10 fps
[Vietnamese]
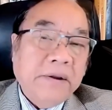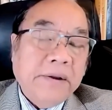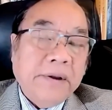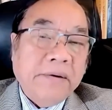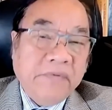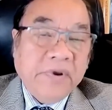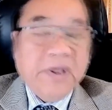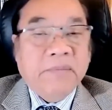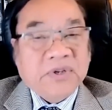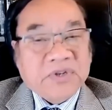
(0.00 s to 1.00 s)
à,
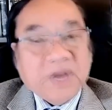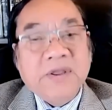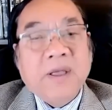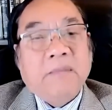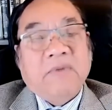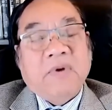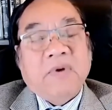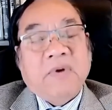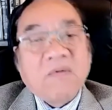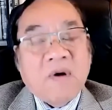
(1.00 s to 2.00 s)
vị mà trách nhiệm về mặt
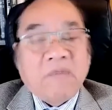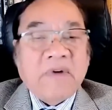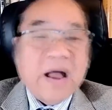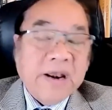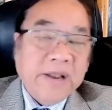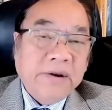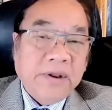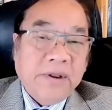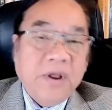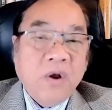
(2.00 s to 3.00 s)
quốc phòng và an ninh đó
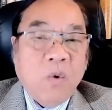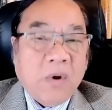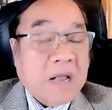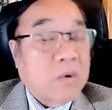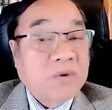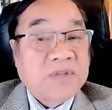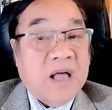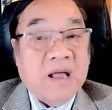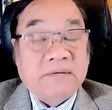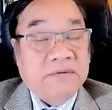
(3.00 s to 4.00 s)
của các quốc
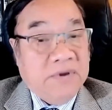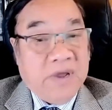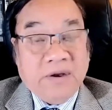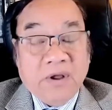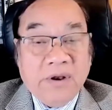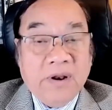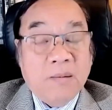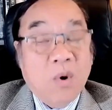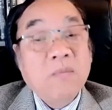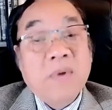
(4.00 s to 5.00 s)
gia như anh nói đó là
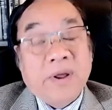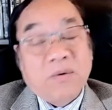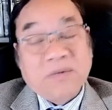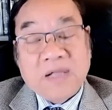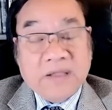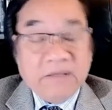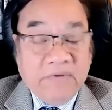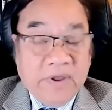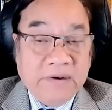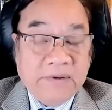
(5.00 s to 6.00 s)
40 quốc gia thành
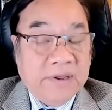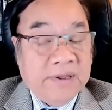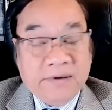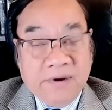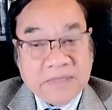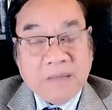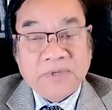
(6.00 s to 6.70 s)
viên được tham